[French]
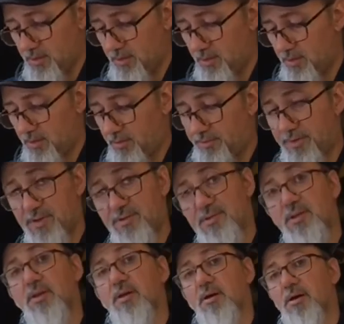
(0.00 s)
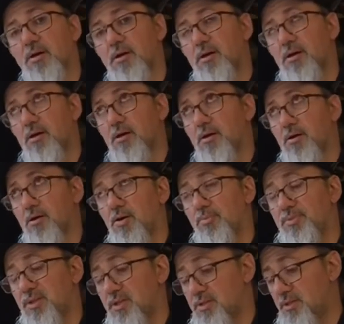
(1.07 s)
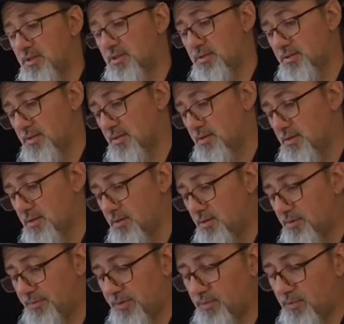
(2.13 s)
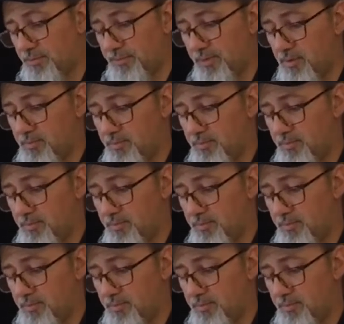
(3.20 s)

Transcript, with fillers: alors en fait c'est comme technique, fait, on fait une